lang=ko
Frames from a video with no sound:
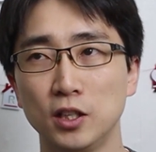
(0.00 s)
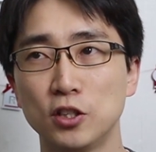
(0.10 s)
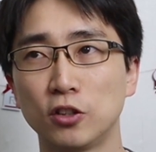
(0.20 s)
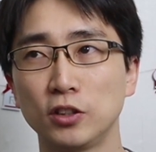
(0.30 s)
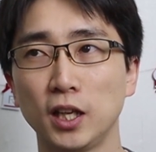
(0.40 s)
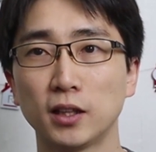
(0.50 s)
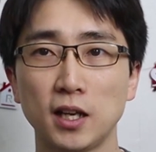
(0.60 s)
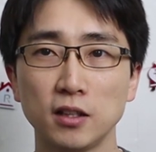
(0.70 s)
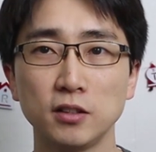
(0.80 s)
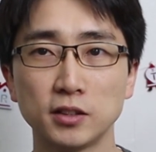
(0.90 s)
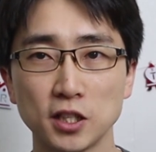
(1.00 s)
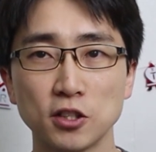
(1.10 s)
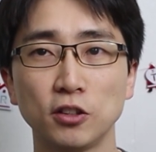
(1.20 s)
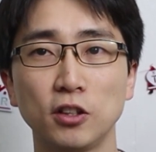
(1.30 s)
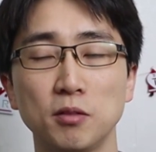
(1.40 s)
이전에 다른
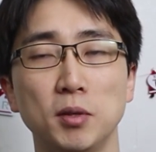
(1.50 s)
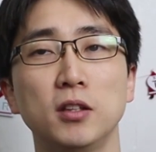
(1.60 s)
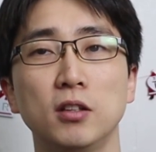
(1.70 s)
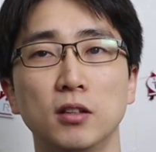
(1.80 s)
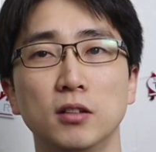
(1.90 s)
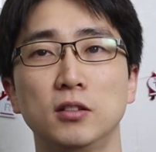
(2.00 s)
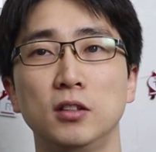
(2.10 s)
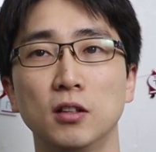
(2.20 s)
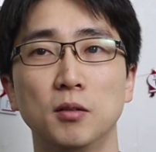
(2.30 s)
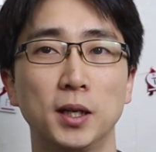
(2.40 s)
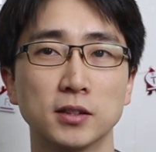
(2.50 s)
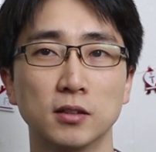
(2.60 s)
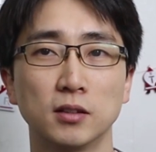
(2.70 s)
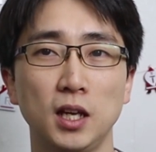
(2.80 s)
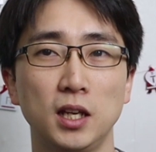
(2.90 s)
생셔널 이벤트들을
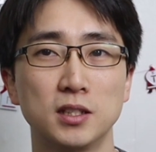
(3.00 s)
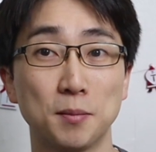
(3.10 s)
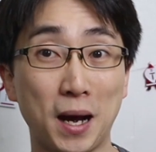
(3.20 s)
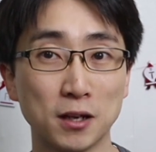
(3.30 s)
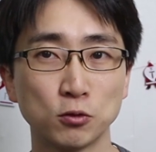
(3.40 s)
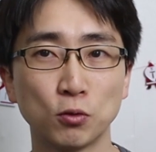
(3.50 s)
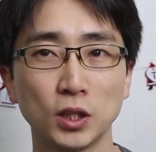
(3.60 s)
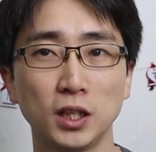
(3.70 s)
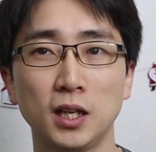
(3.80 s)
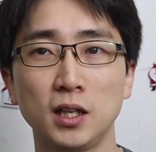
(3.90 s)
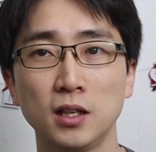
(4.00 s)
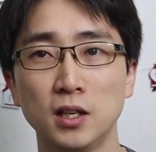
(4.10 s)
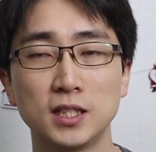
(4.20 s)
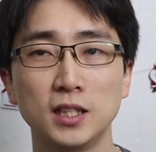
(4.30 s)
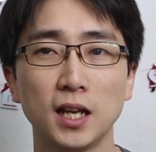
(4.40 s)
봤을 때 이제 방송이나
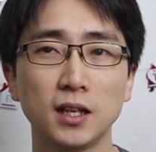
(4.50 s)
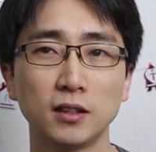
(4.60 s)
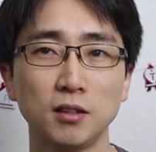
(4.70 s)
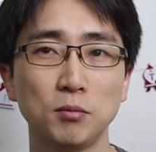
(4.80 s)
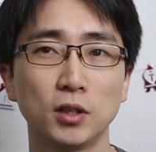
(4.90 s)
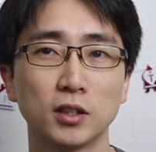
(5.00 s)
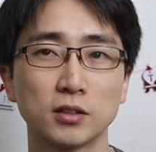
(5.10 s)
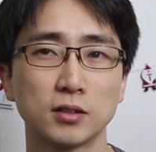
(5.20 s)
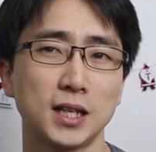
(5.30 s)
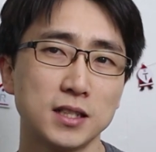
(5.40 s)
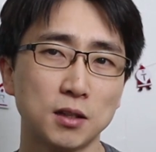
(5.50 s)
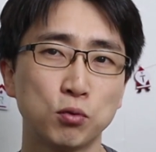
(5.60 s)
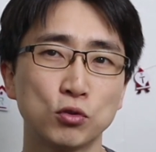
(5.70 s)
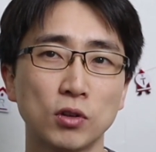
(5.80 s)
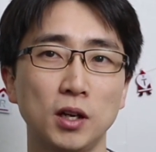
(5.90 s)
진행 같은 면에서
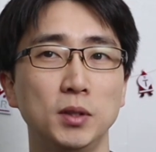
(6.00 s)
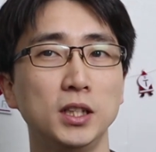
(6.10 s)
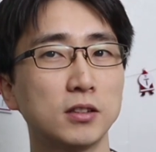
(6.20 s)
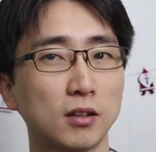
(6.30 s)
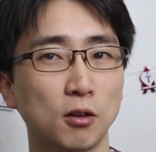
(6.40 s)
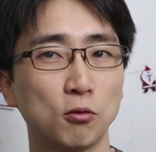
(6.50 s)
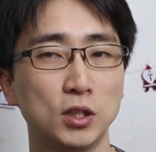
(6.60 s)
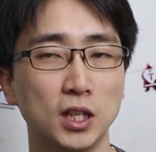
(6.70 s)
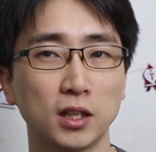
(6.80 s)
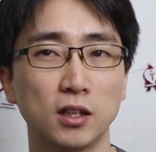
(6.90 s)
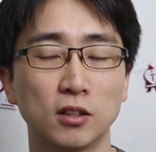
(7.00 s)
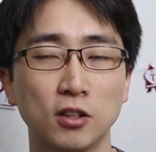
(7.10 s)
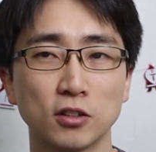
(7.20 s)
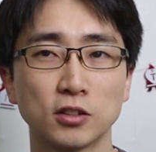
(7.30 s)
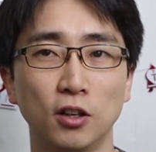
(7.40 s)
살짝 부족함이 있었다고 이야기를
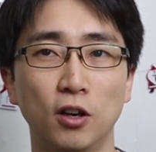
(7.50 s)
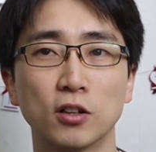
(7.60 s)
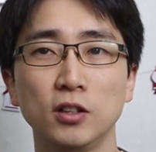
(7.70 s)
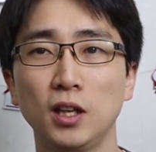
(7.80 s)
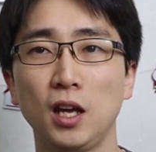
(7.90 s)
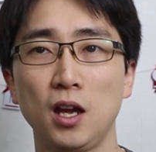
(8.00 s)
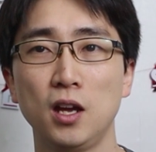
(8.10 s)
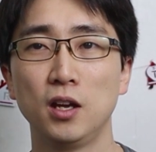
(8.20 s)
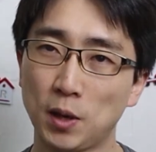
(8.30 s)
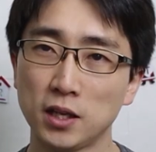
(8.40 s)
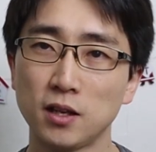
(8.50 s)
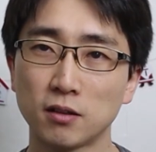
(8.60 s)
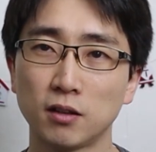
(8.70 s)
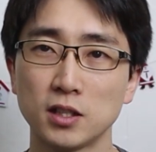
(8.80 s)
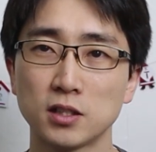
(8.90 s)
드렸어요. 근데
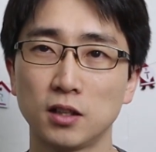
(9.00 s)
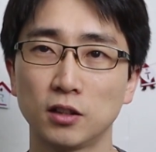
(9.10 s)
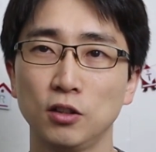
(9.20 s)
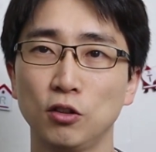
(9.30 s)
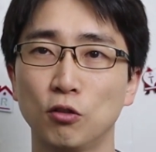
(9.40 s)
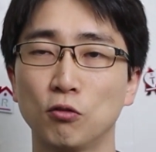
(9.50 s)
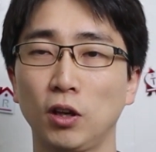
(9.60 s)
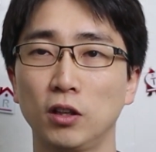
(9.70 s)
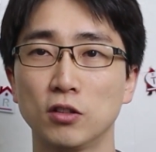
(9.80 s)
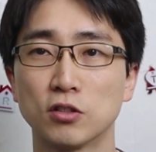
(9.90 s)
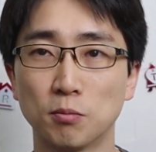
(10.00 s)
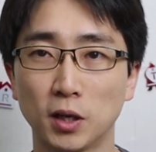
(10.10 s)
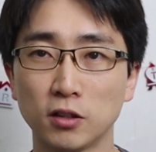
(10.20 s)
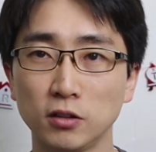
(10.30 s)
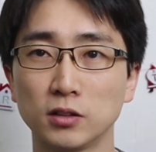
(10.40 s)
메이헴 클래식 같은 경우에는
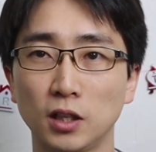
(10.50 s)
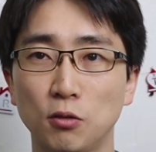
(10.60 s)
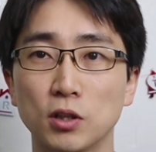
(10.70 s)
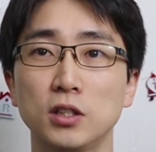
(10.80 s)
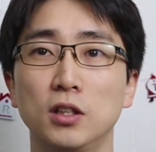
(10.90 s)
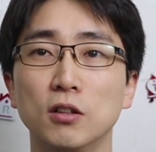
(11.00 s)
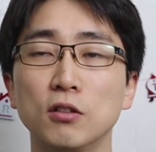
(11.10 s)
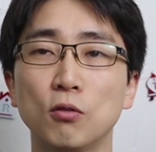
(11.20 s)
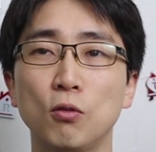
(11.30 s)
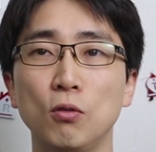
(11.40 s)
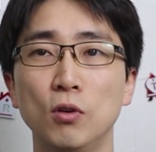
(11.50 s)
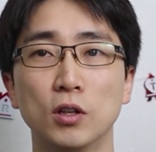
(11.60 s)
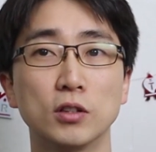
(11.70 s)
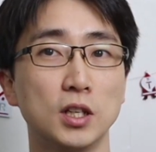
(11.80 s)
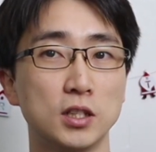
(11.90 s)
정말 끊을 때는 확실히 끊고,
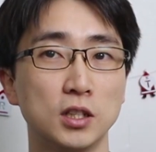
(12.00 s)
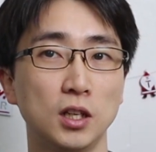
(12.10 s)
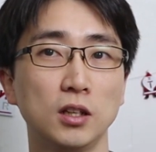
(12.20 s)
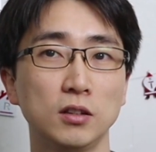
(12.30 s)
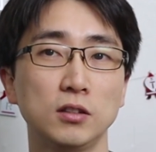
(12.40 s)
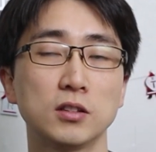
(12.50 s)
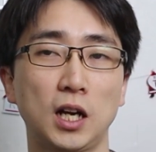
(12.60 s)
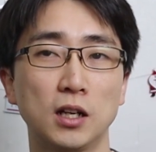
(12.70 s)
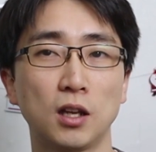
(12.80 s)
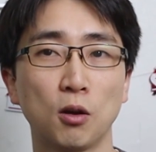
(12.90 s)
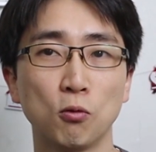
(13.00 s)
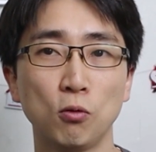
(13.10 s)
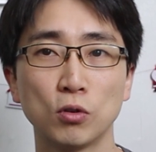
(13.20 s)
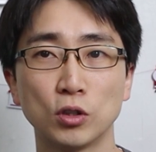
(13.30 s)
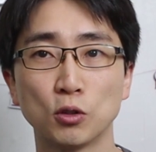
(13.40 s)
이제 진행은 잘
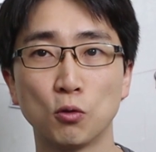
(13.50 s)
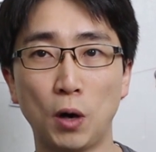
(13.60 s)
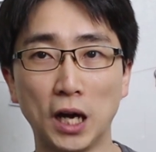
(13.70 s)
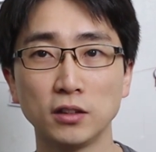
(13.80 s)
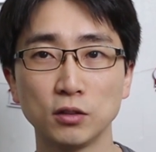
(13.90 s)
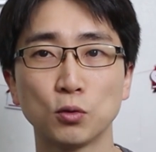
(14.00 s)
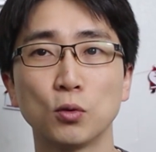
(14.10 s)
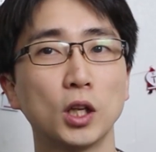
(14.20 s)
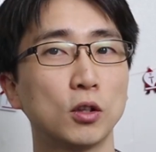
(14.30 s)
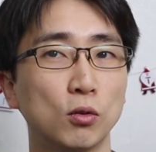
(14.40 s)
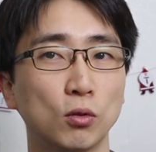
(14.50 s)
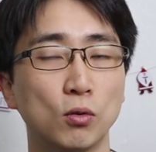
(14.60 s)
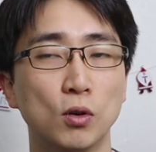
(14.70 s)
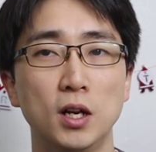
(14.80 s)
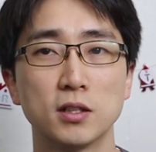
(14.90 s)
되고, 그리고 와드
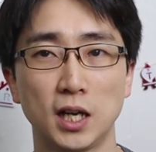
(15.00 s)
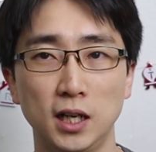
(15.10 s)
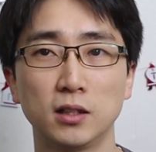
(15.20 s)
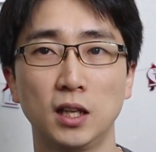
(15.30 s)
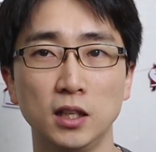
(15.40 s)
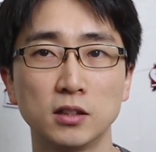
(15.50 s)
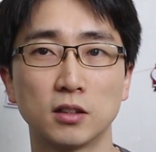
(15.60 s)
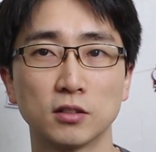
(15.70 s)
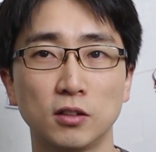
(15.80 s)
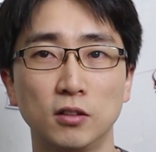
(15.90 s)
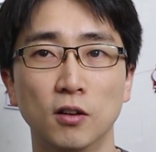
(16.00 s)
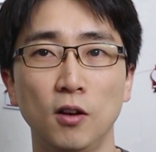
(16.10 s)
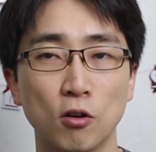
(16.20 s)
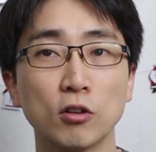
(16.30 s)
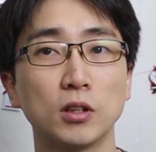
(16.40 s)
소개들도 잘 돼 있어서
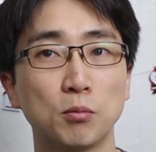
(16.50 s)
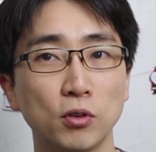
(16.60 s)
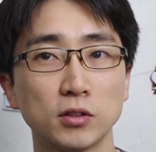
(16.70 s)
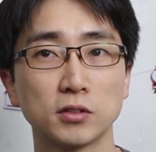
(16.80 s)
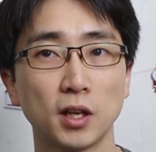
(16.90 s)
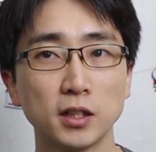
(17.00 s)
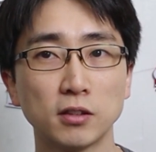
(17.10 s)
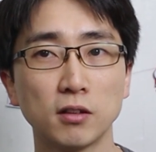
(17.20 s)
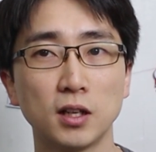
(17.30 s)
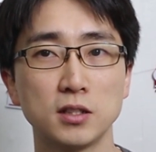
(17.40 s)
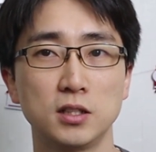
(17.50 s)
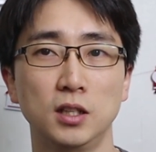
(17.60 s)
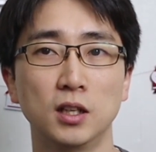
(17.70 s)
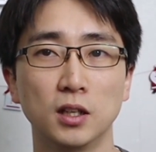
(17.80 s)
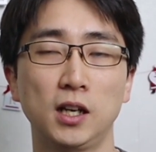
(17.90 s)
거기다 플러스
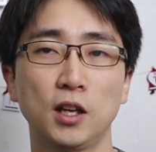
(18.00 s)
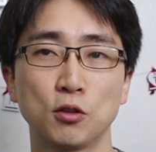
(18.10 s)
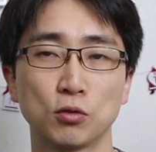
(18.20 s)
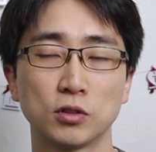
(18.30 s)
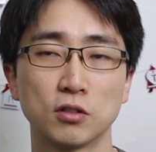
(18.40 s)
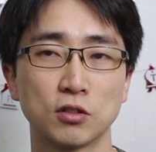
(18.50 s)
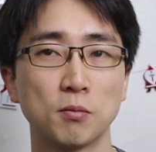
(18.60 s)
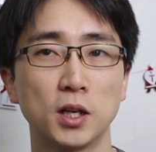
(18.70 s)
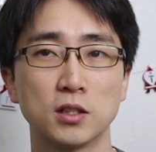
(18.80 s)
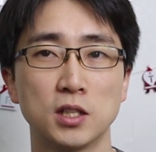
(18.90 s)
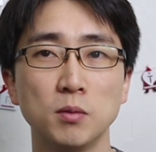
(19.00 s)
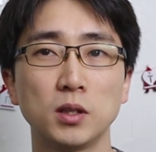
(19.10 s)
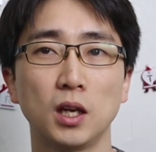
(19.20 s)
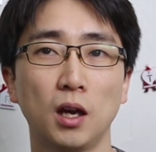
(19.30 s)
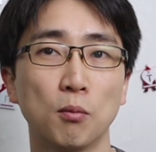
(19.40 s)
해설까지 잘 해줘서 정말
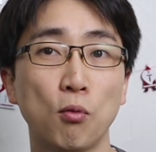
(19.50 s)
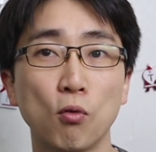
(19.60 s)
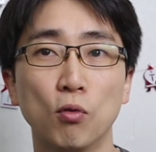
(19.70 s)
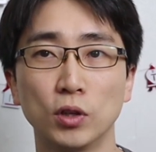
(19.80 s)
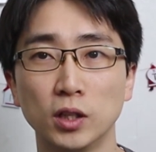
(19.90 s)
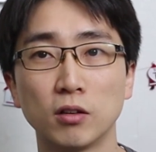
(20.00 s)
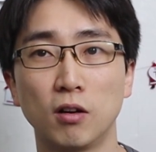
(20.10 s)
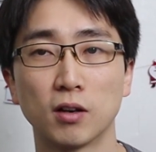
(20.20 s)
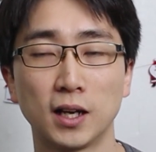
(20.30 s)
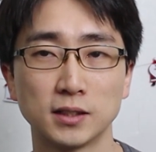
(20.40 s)
재밌게 보고 있는 것